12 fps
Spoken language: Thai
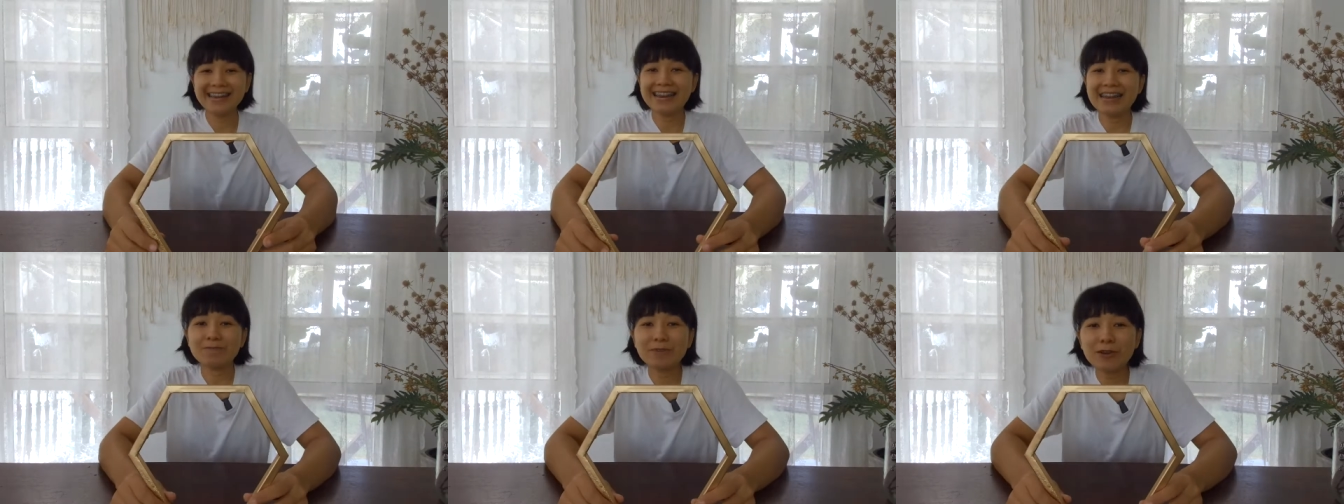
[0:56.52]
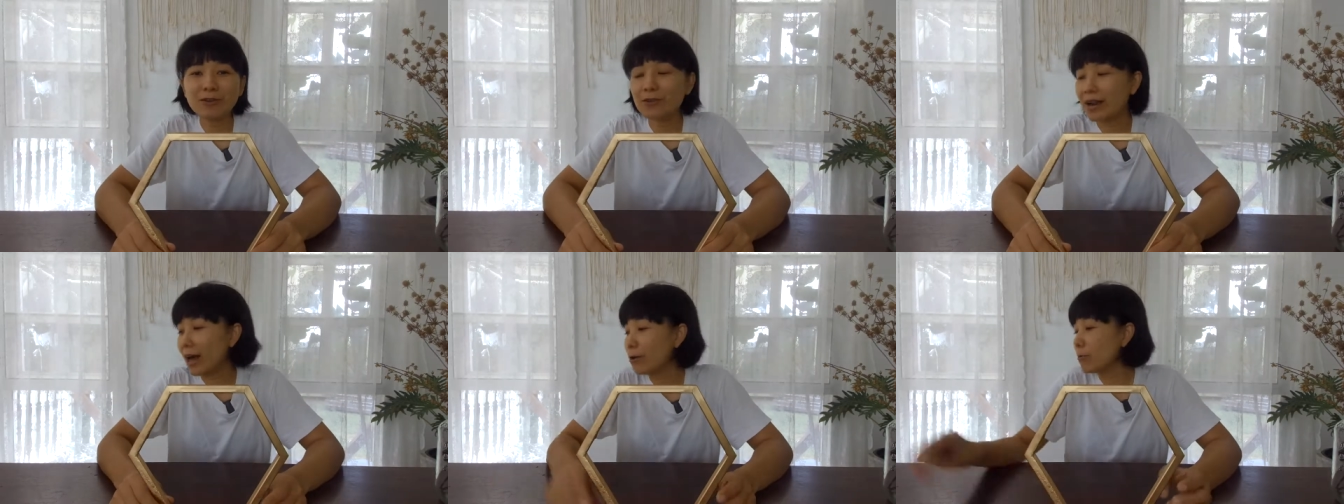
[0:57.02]
เดี๋ยวไปดู
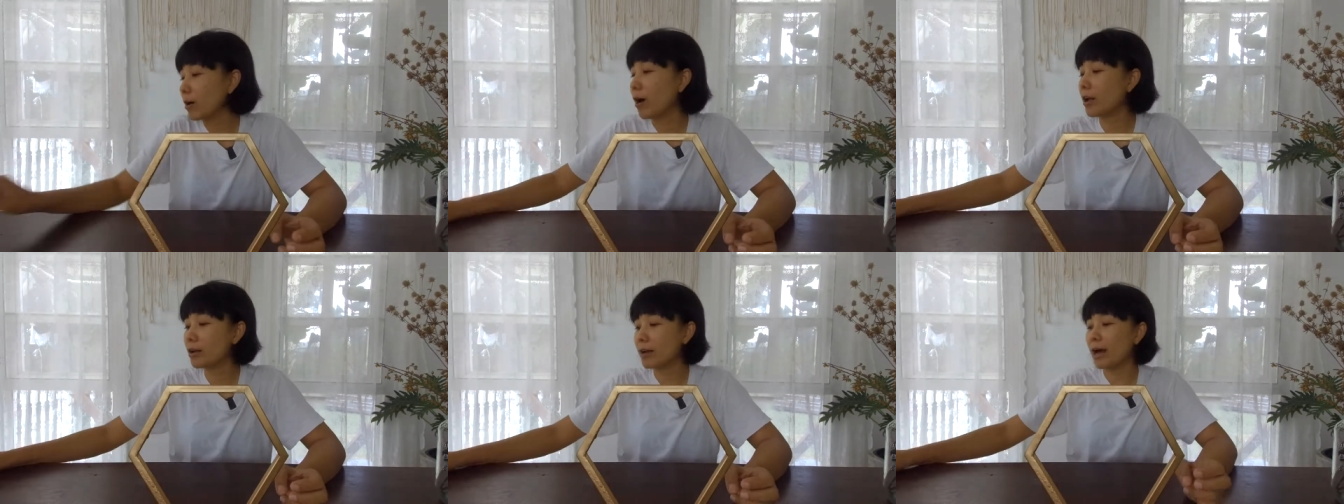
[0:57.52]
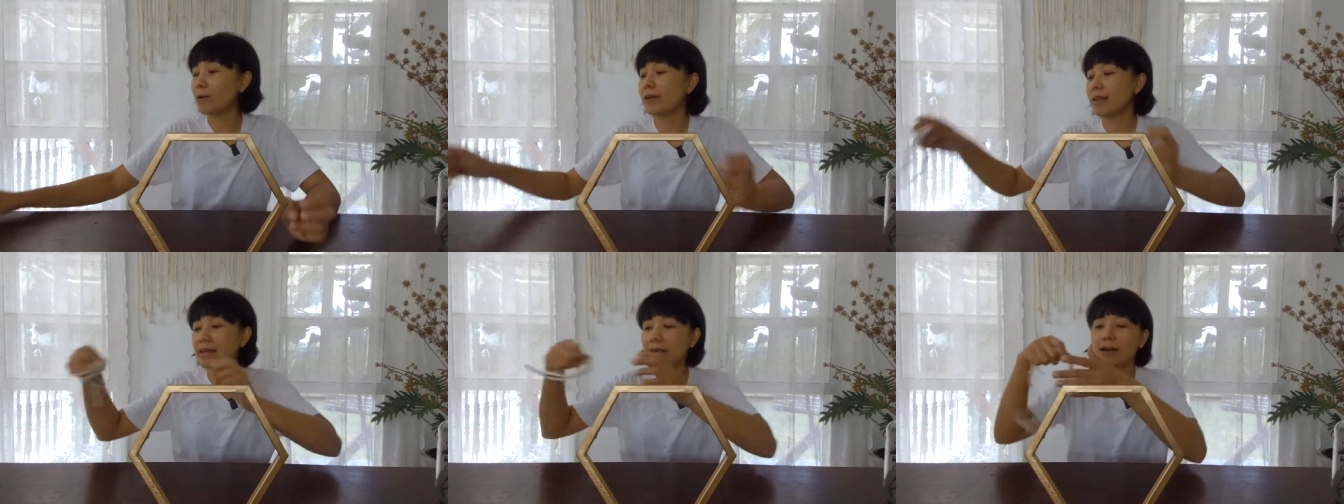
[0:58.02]
นะคะอุปกรณ์ของเราวั
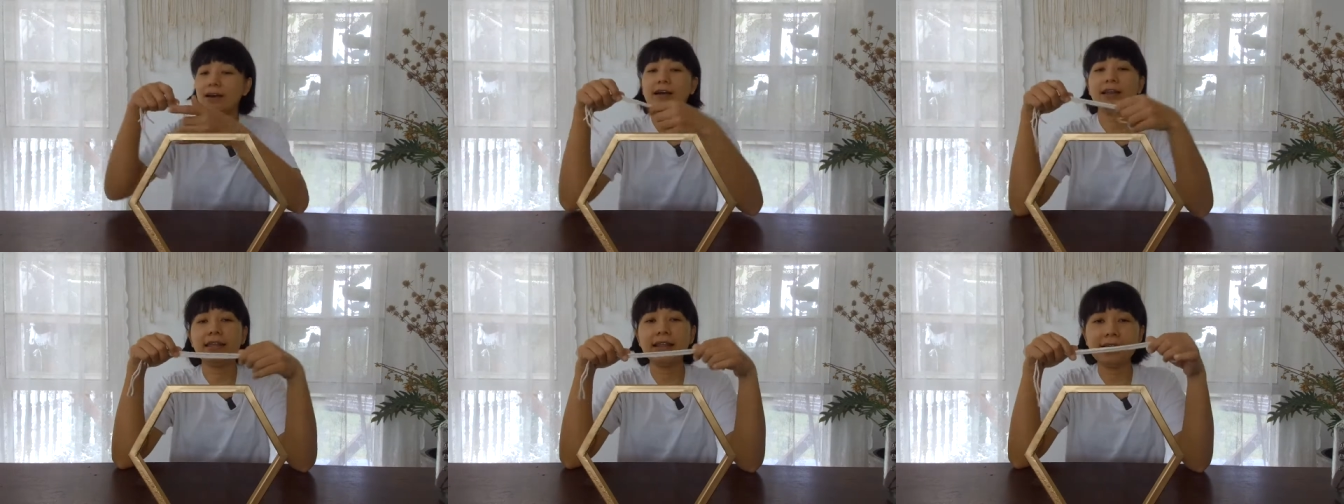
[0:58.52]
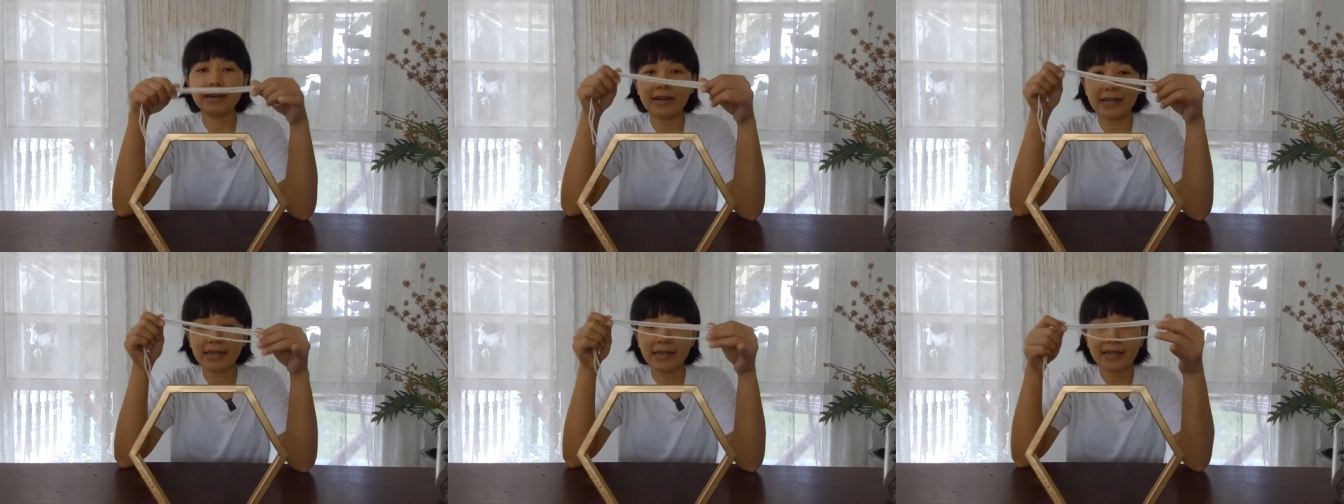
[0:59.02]
นนี้ก็นี่เลย
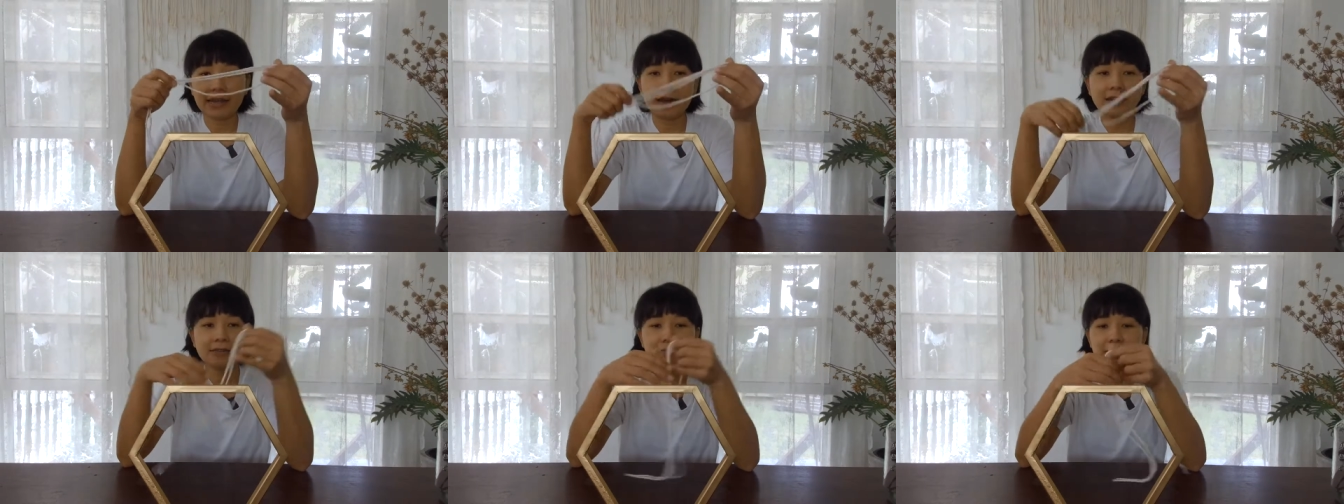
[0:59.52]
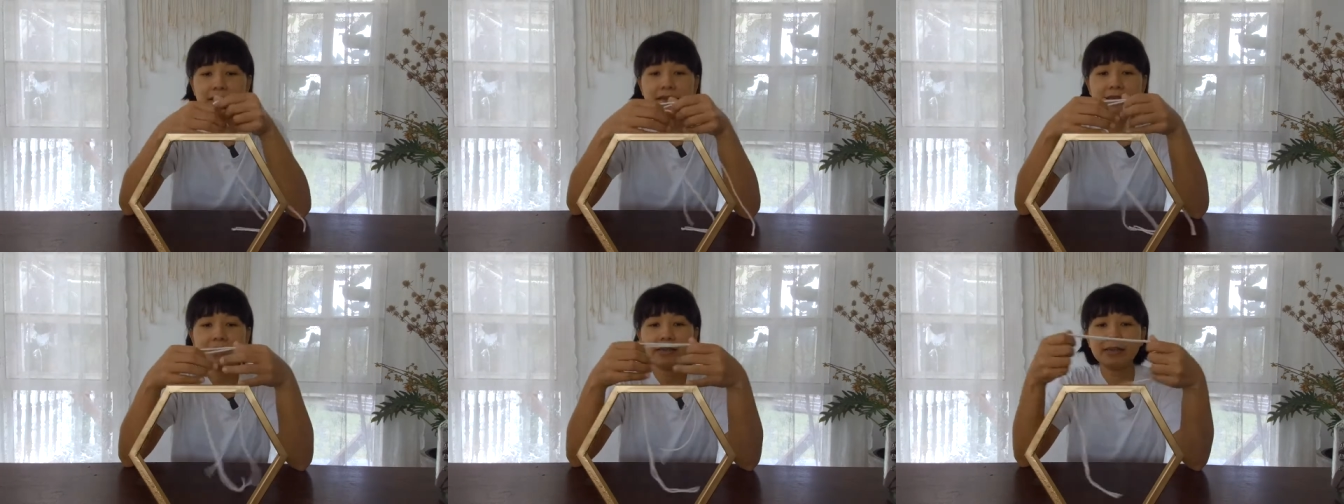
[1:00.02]
ก็จะมี
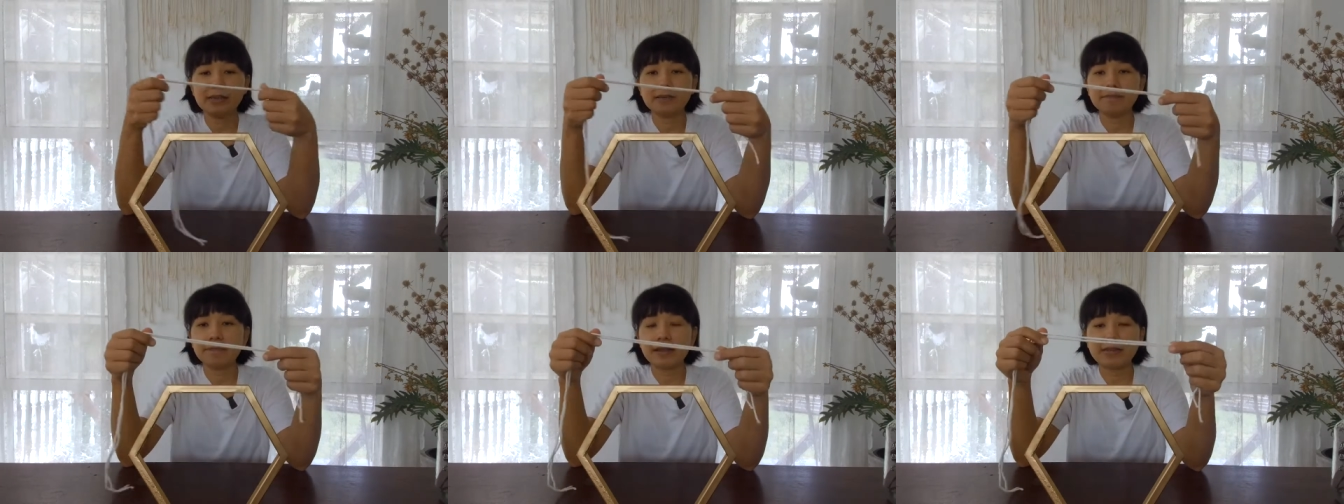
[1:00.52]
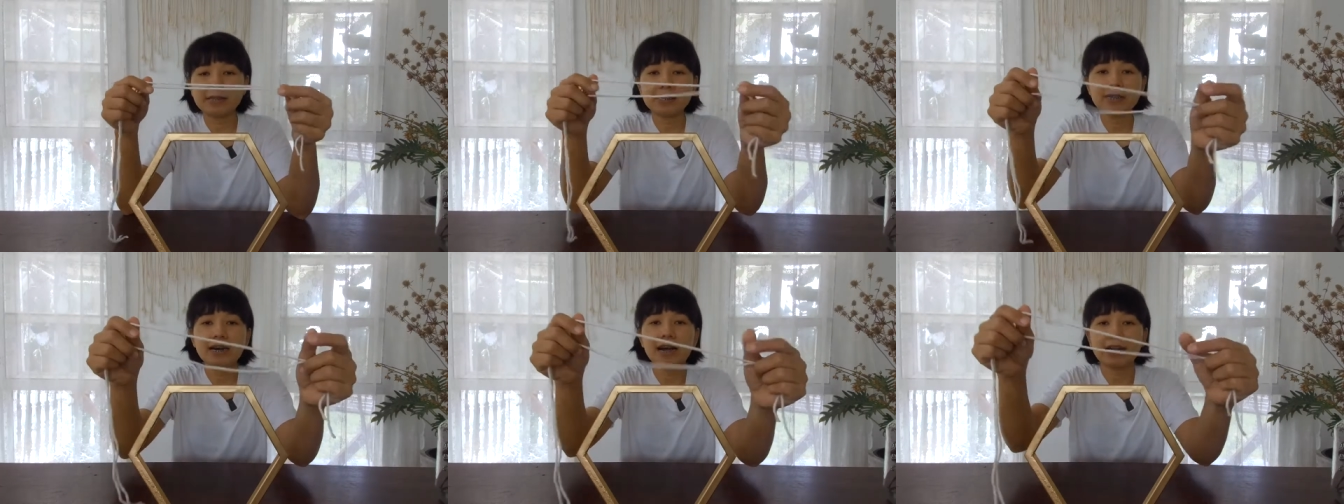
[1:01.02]
เป็น
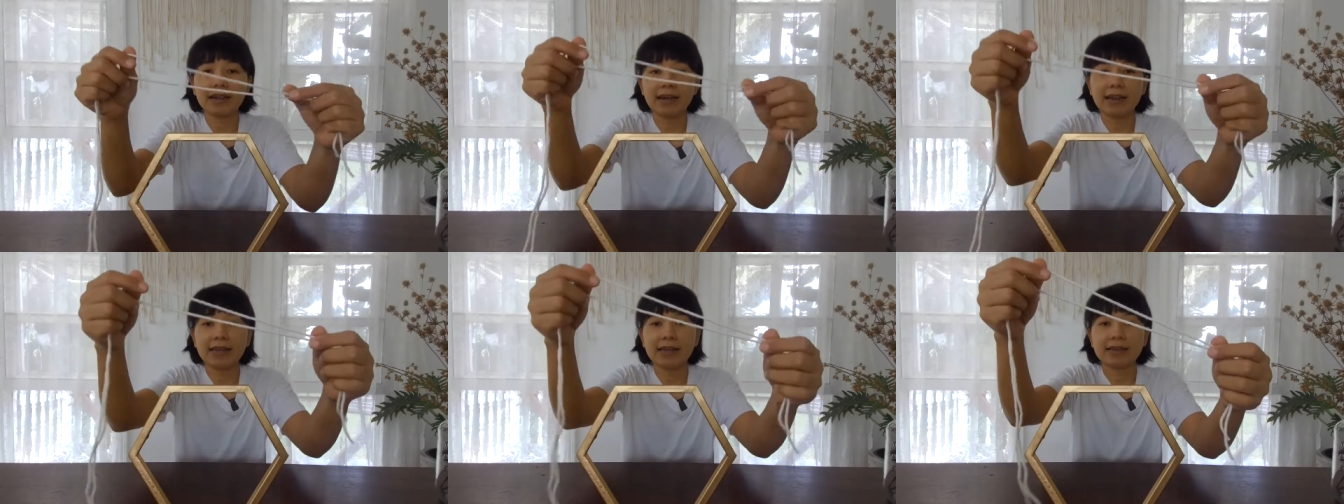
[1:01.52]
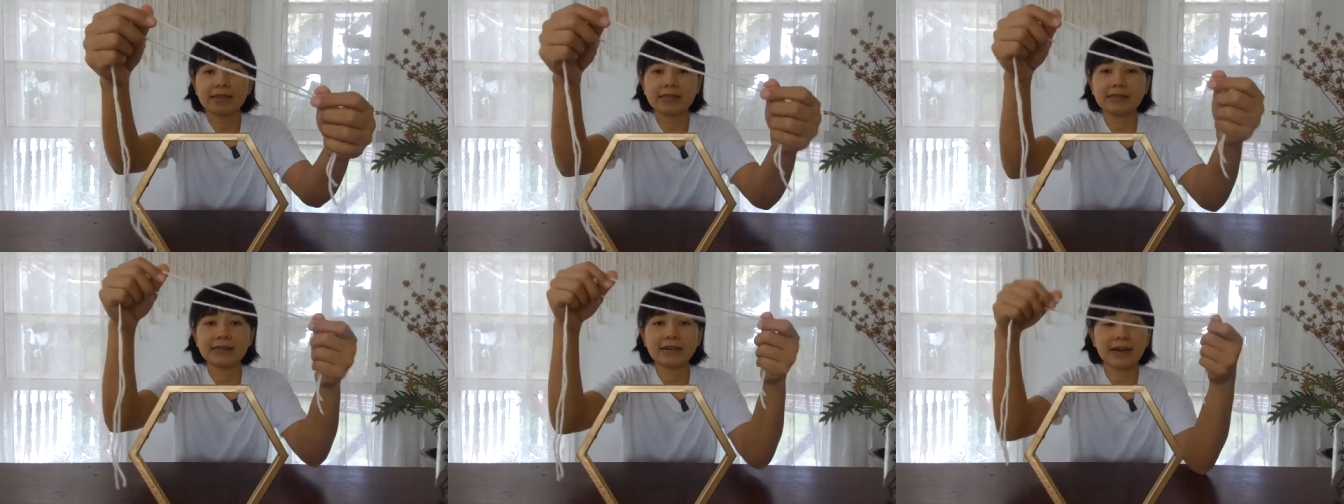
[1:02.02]
เชือกนะคะเนี่ย
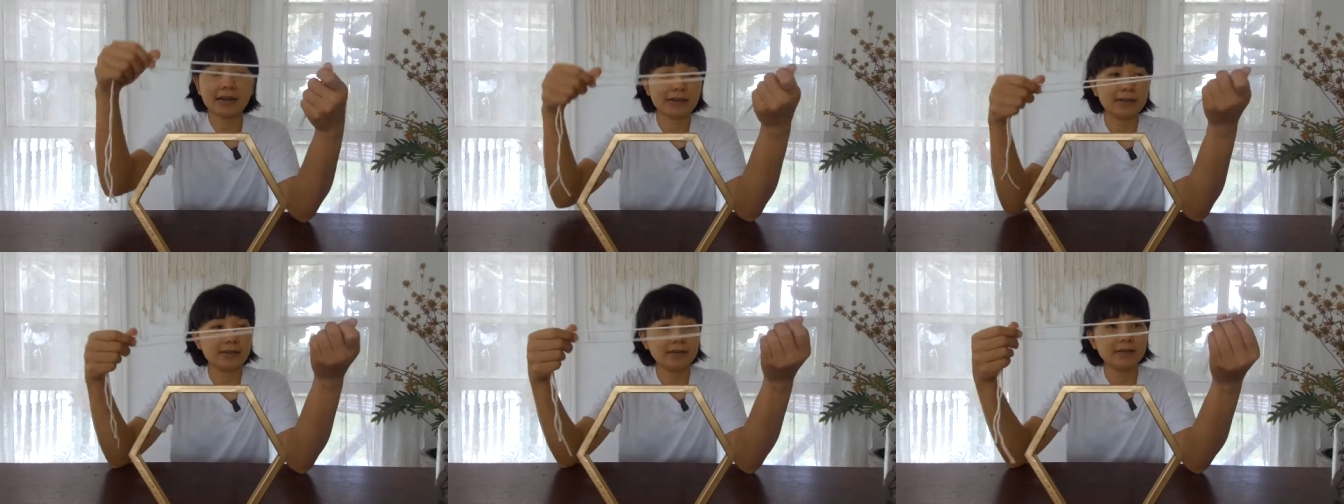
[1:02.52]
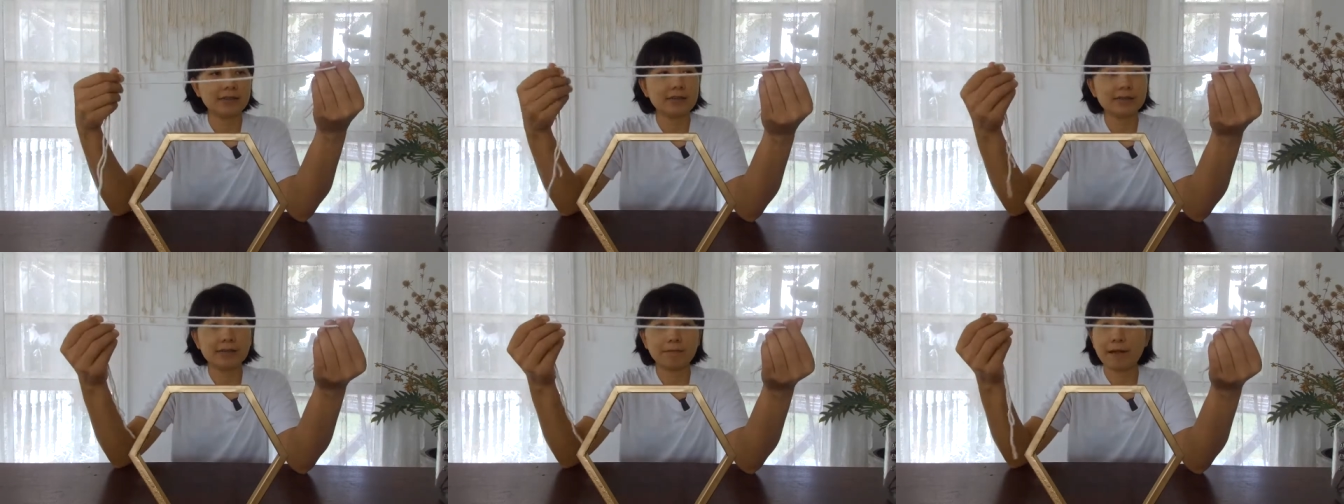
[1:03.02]
เชือก
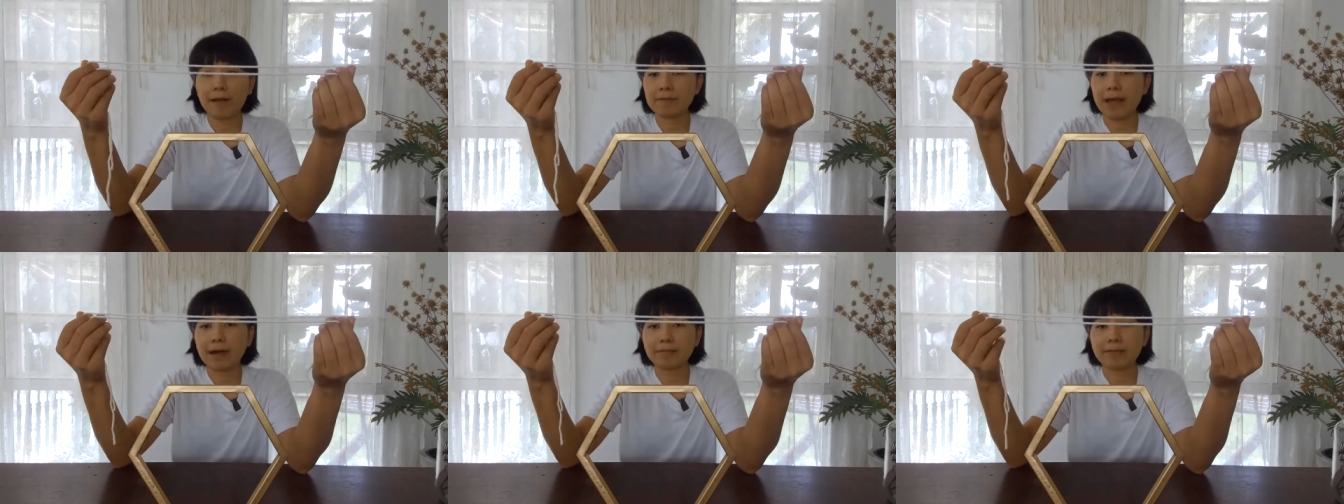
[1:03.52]
สำหรับถัก